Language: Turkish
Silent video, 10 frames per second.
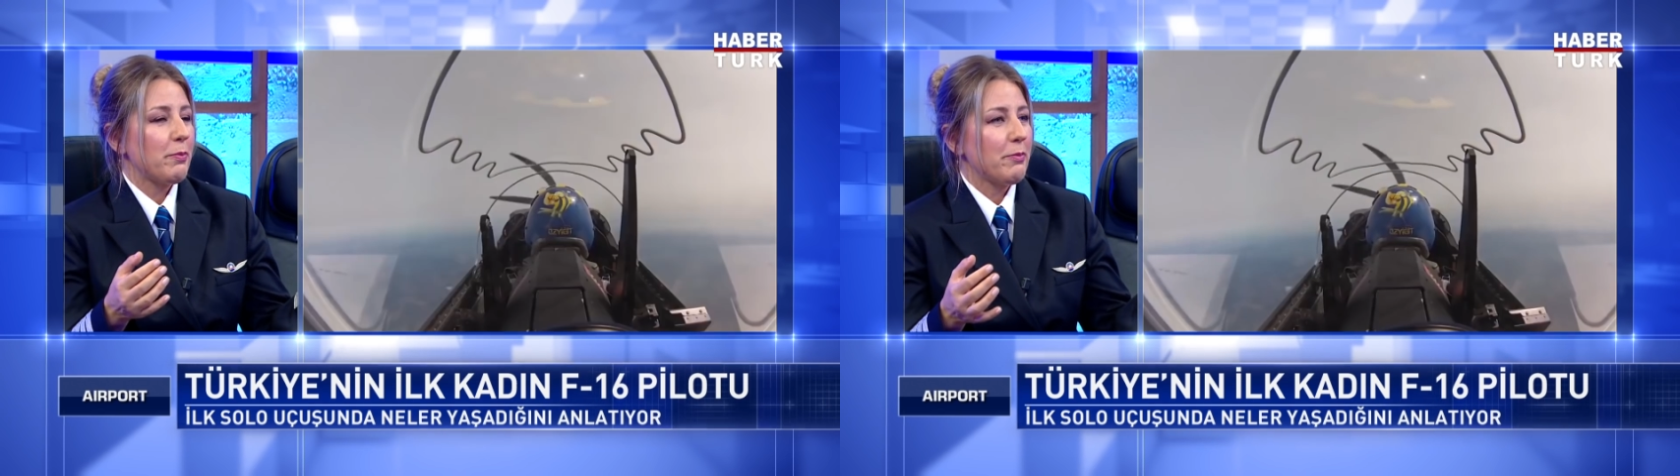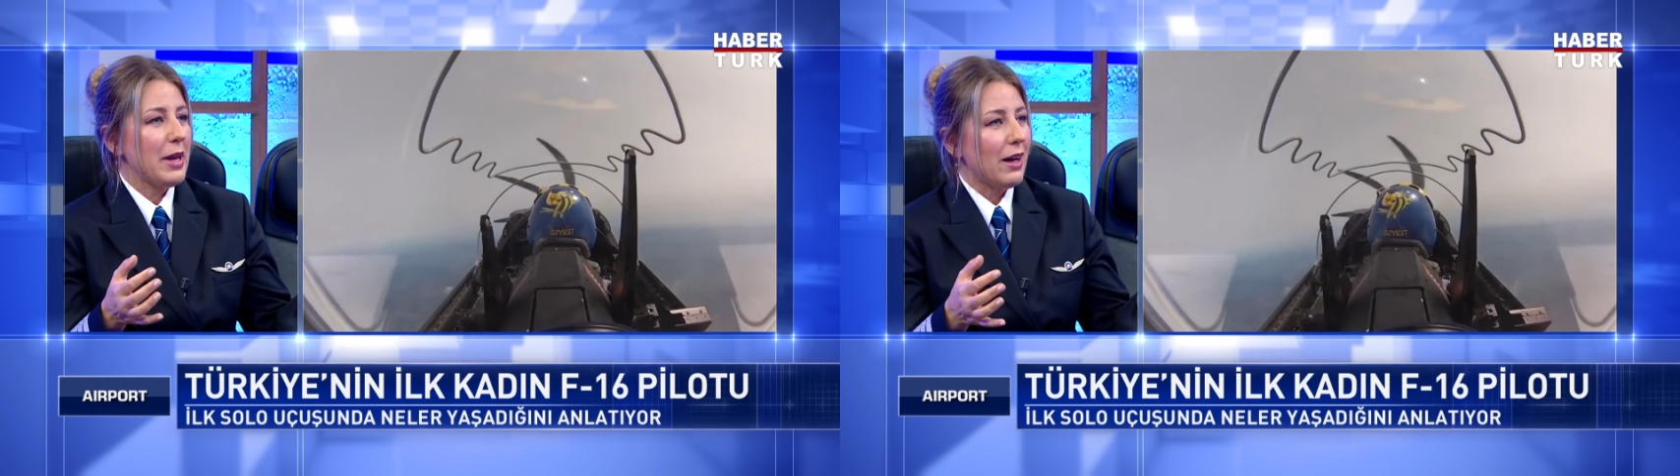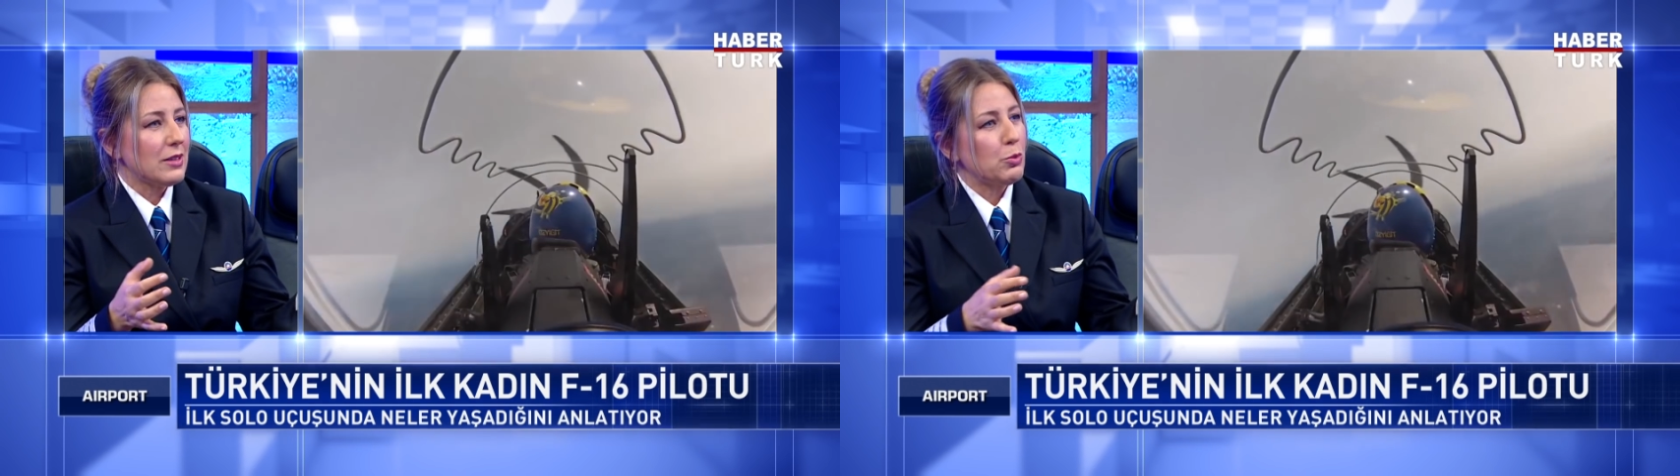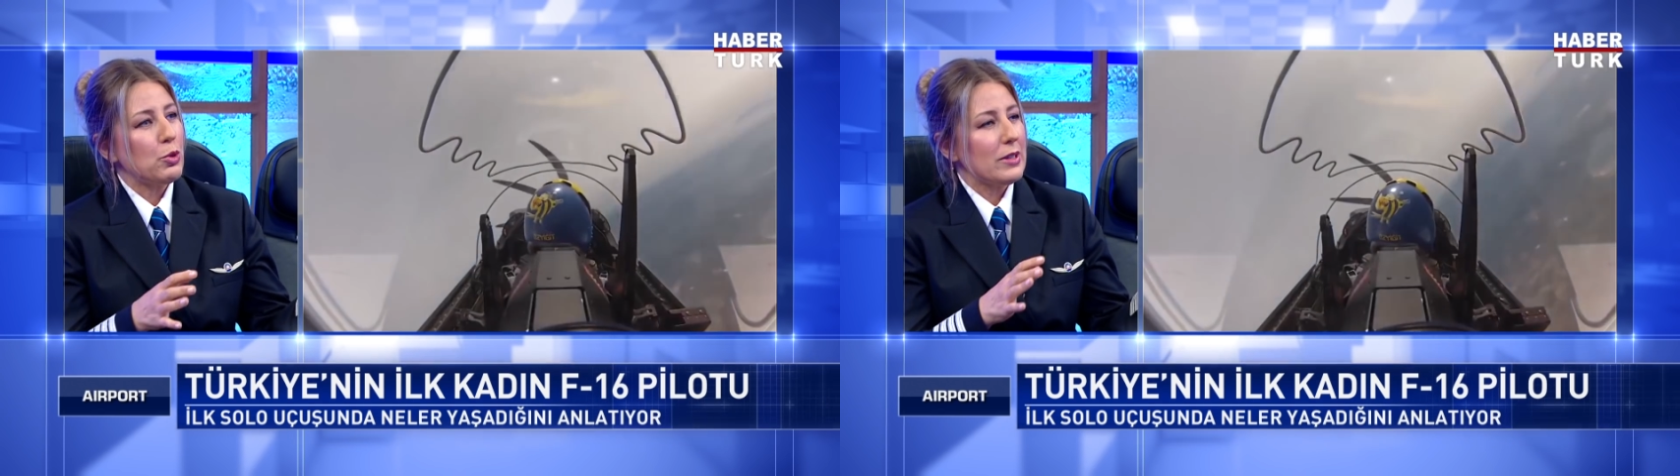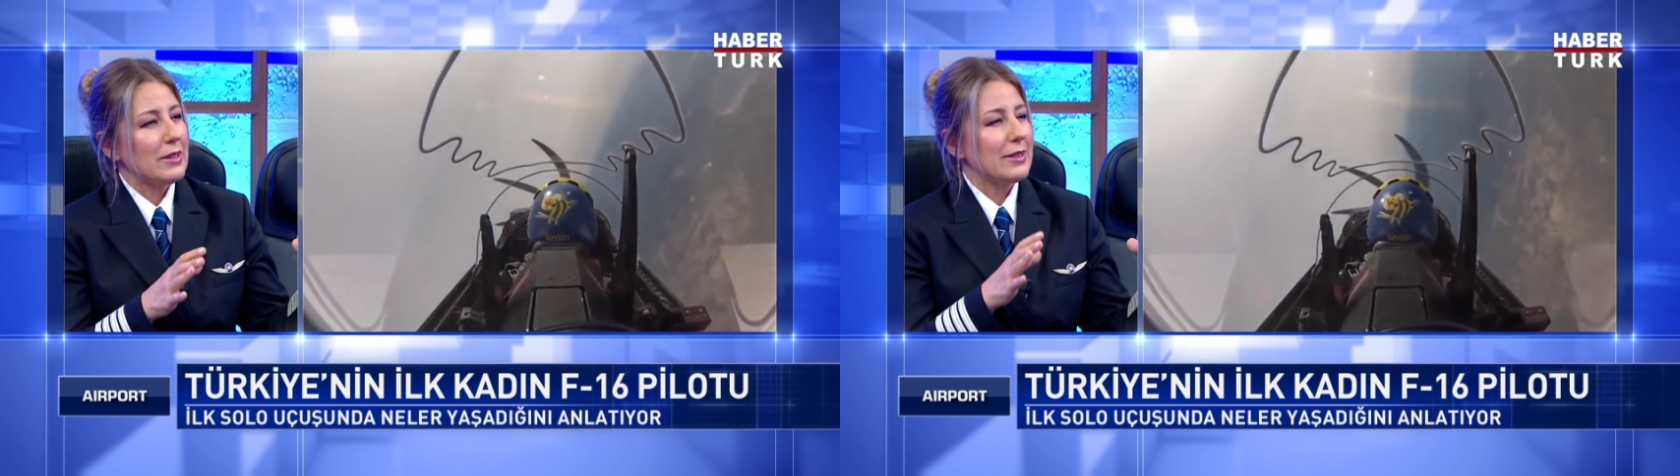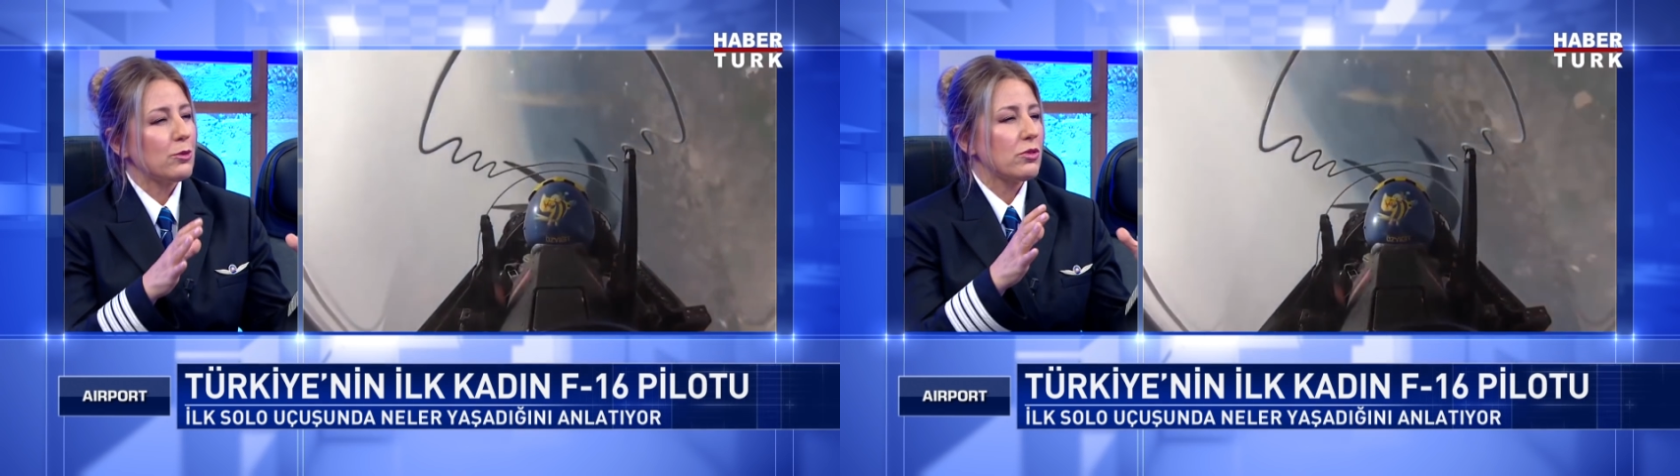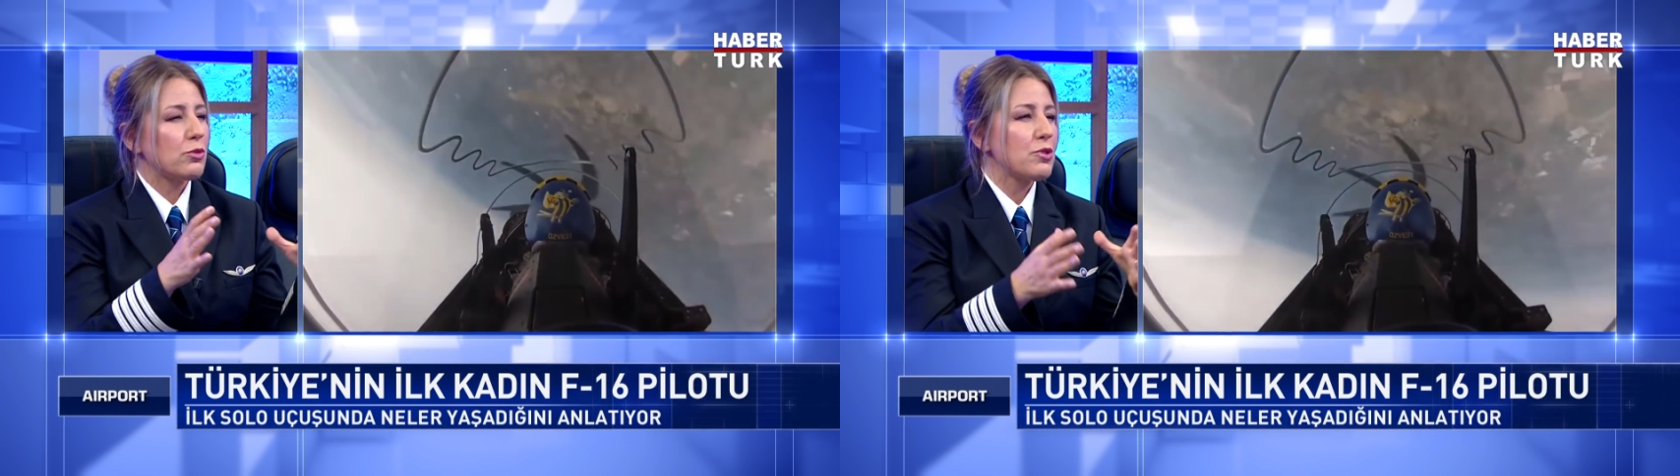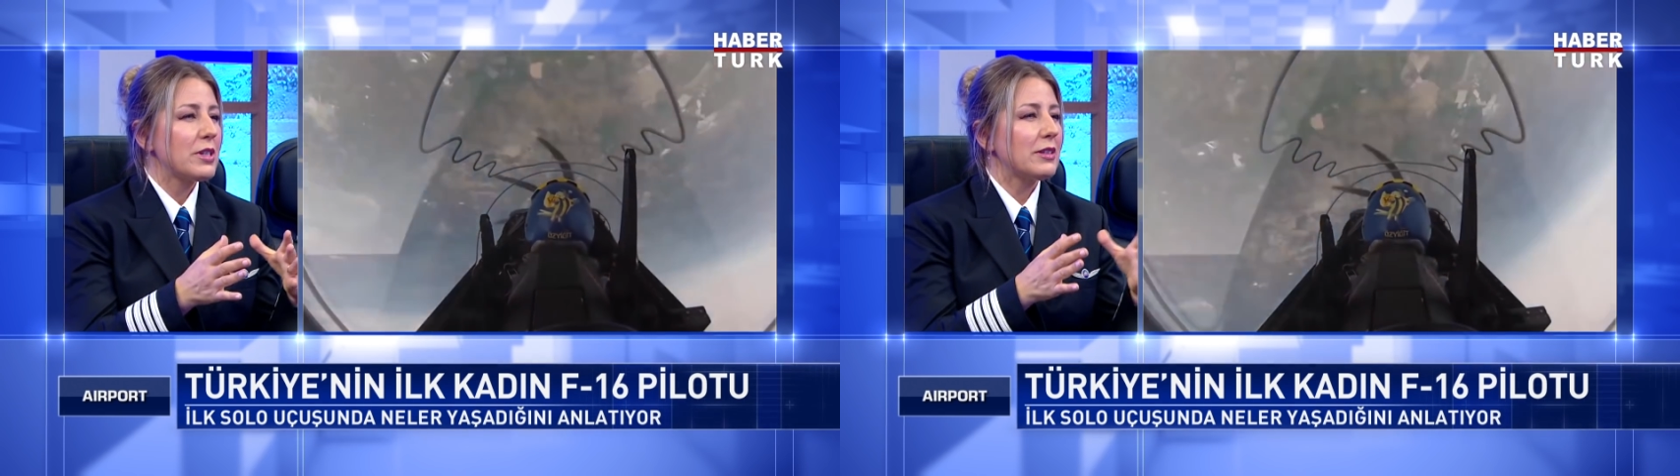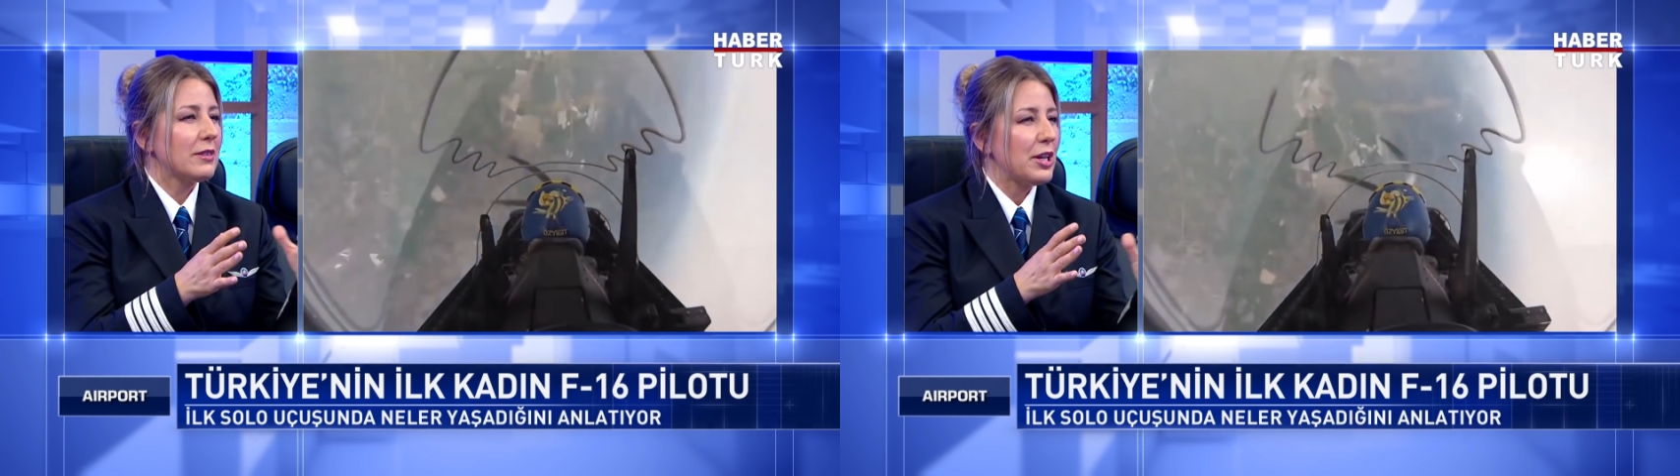bir anda böyle hani rüzgarın